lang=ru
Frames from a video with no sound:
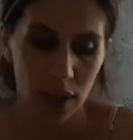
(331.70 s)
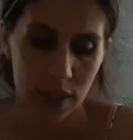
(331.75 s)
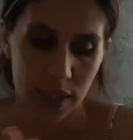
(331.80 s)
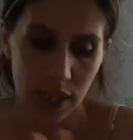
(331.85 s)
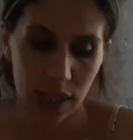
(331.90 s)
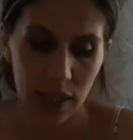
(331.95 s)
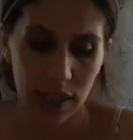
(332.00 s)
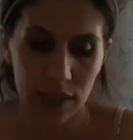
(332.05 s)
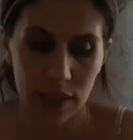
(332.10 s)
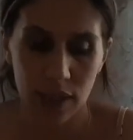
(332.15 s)

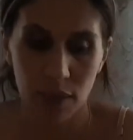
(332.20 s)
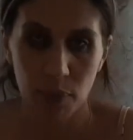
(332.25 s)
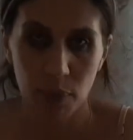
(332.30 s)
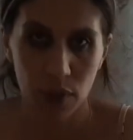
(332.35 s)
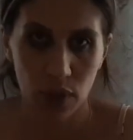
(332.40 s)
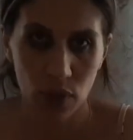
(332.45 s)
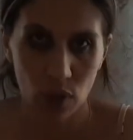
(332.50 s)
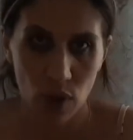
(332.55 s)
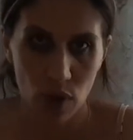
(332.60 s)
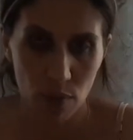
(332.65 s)
Залить
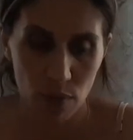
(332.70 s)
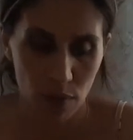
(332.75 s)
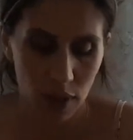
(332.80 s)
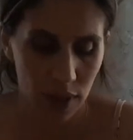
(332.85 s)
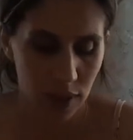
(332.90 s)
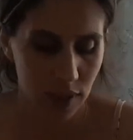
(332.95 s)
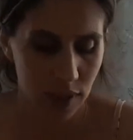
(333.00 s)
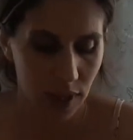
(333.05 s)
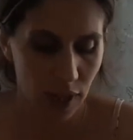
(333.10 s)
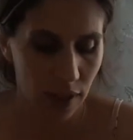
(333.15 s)
кипятком,
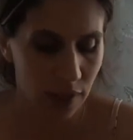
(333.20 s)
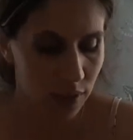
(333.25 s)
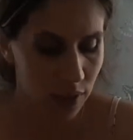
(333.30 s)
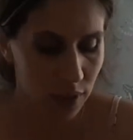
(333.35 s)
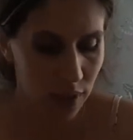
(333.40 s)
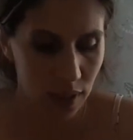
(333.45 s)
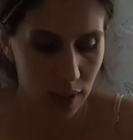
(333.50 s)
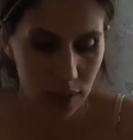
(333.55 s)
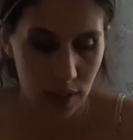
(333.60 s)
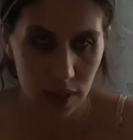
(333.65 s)

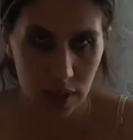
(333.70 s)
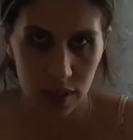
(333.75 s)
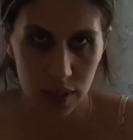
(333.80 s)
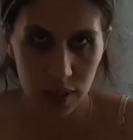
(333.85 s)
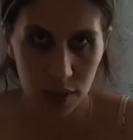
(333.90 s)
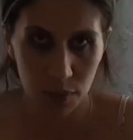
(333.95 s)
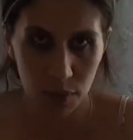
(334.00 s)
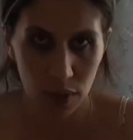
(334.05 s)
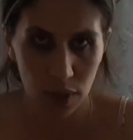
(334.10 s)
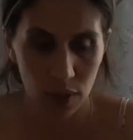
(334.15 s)
оставить на
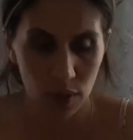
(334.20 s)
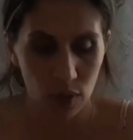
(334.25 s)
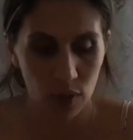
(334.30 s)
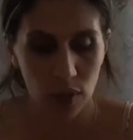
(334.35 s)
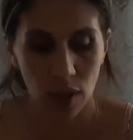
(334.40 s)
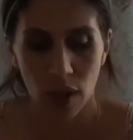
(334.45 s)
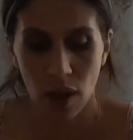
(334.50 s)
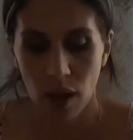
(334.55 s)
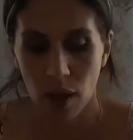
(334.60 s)
10 минут.